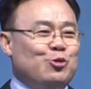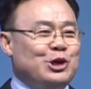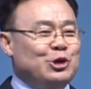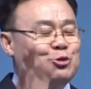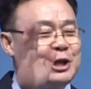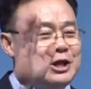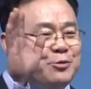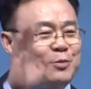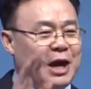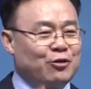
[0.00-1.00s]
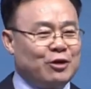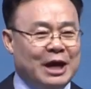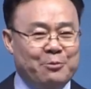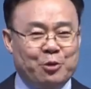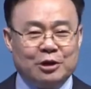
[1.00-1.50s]
우리 눈에는 방귀가
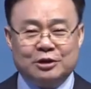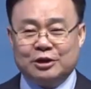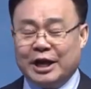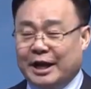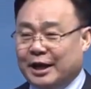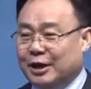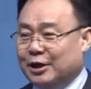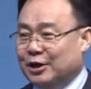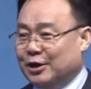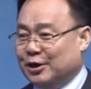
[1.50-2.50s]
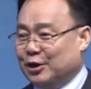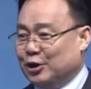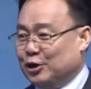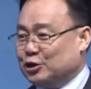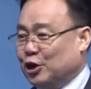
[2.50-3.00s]
안 보이는데
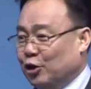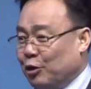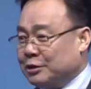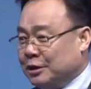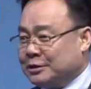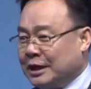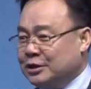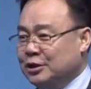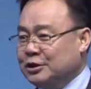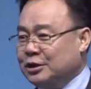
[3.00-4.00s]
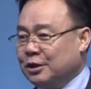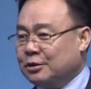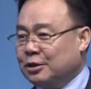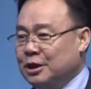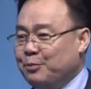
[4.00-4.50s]
적외선 사진을
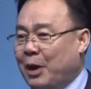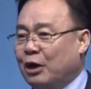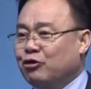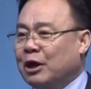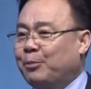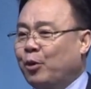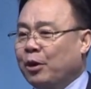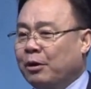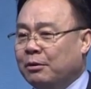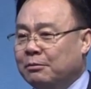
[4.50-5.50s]
찍었더니 방귀가 보여.